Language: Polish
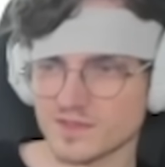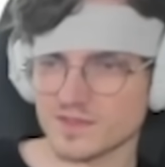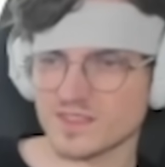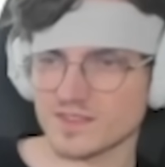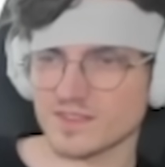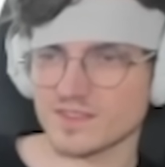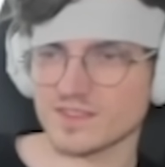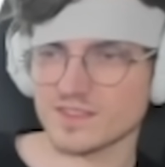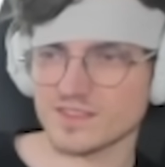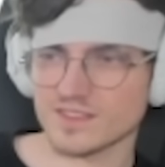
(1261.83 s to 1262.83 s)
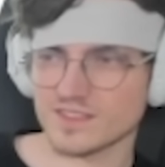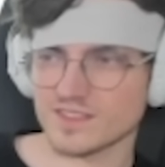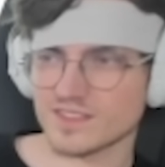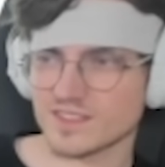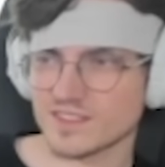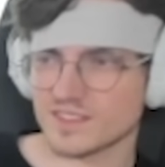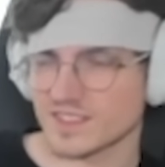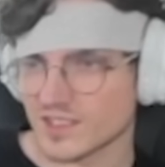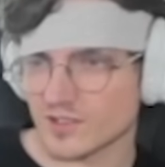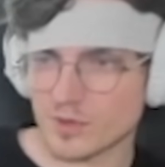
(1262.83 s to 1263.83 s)
No ale to nie wiem.
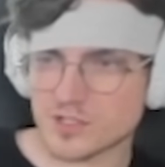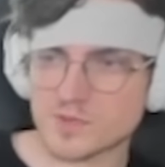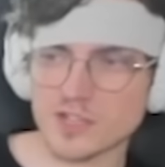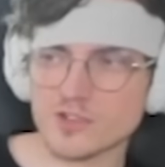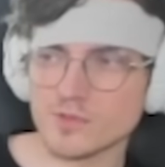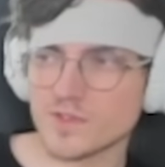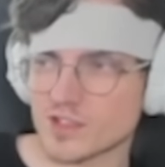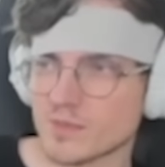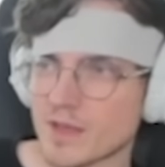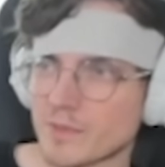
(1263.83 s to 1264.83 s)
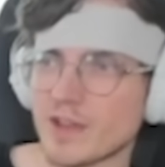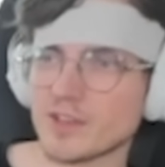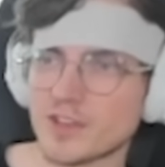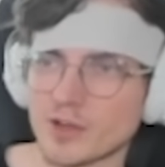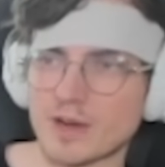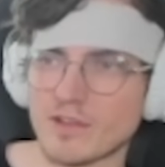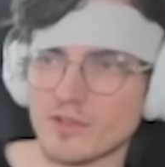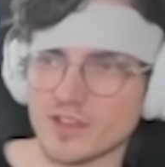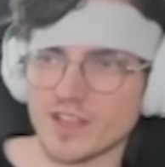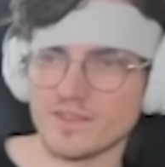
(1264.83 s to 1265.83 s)
No byś przyjaciółmi w sumie, no ma, ma do tego
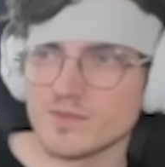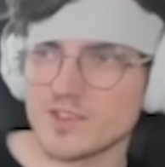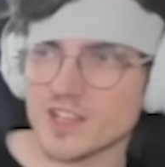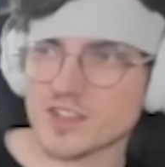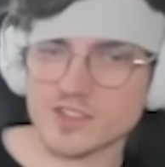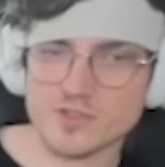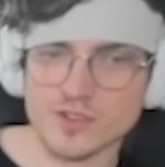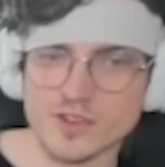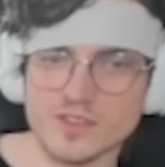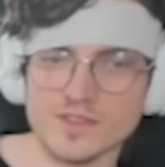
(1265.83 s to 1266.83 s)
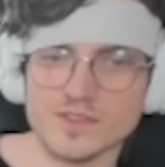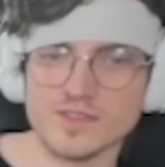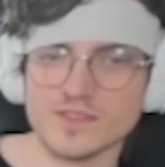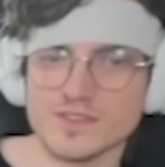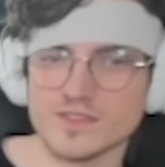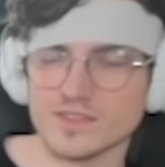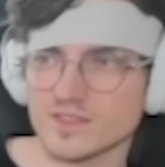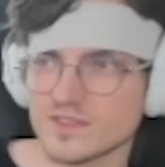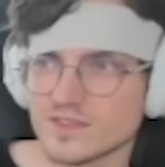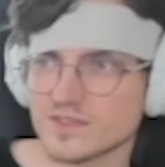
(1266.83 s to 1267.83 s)
prawo, nie? Myślała, że... Człowiek... Ale to, ale to
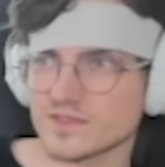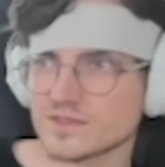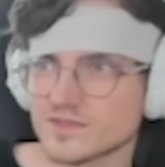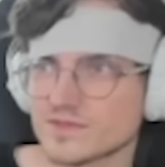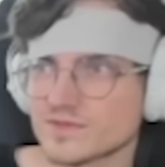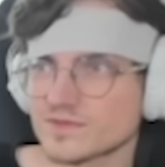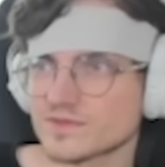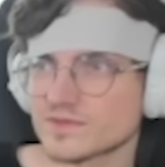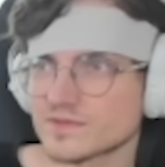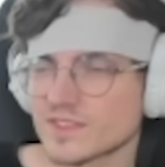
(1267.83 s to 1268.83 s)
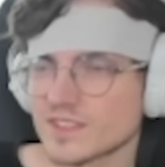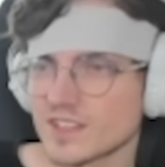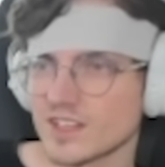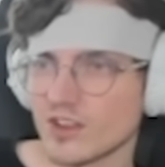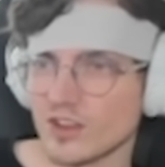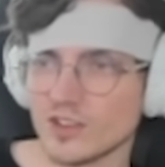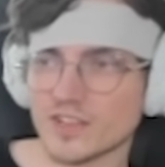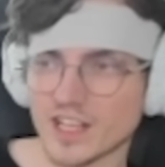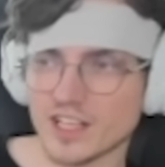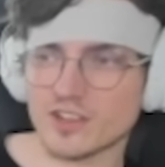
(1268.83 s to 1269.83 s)
czekaj, czyli ty dalej ją kochasz po On ją
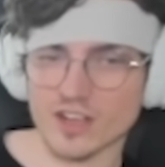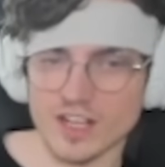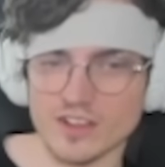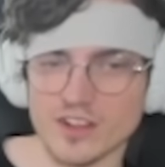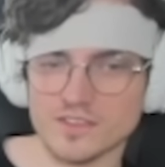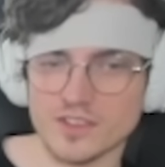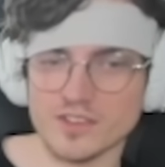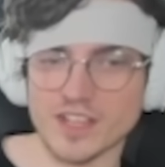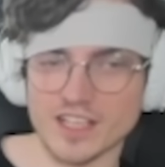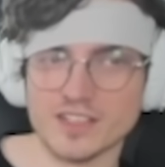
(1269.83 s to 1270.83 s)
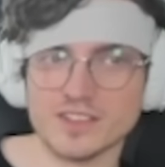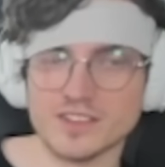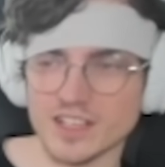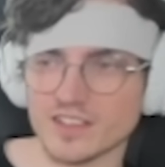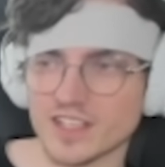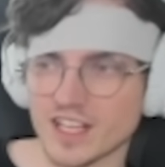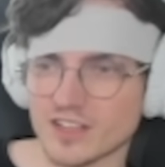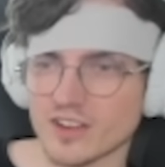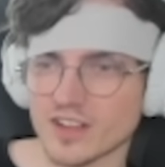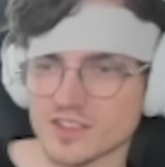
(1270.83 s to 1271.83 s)
dalej kocha, no. Ty ją dalej, dalej ją kocha. Ty ją dalej
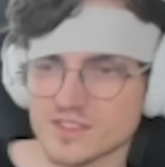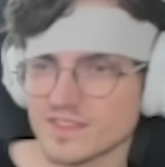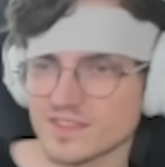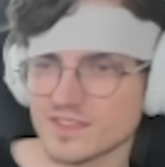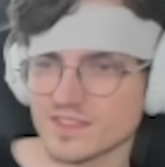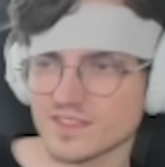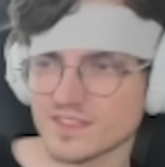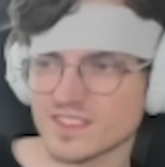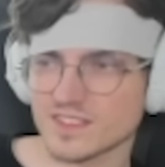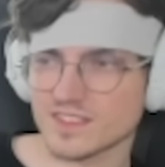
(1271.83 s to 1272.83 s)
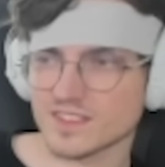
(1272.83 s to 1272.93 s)
kochasz. To jest twój problem.